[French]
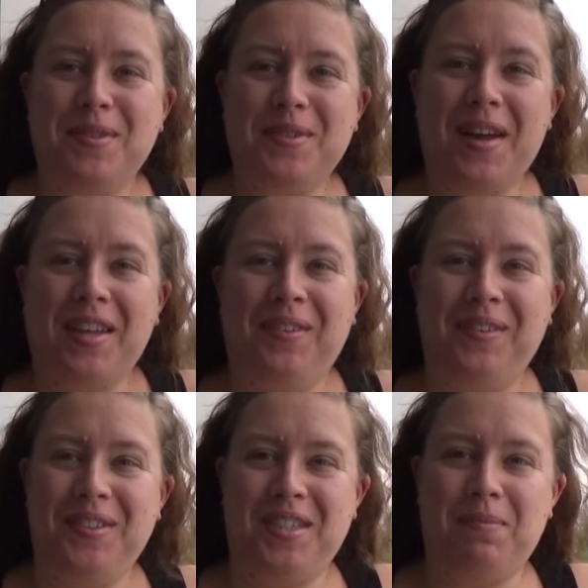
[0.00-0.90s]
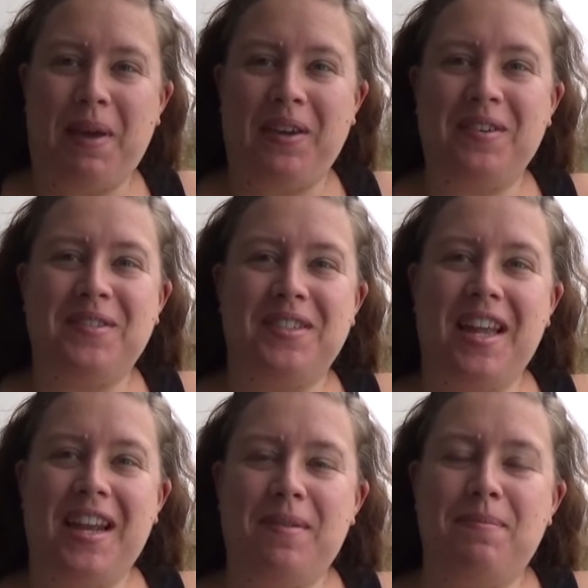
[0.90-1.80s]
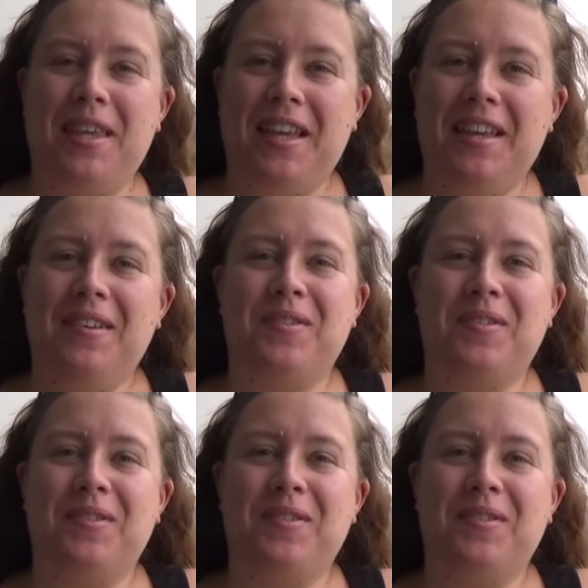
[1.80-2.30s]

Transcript: Bonjour à tous, j'espère que vous allez bien.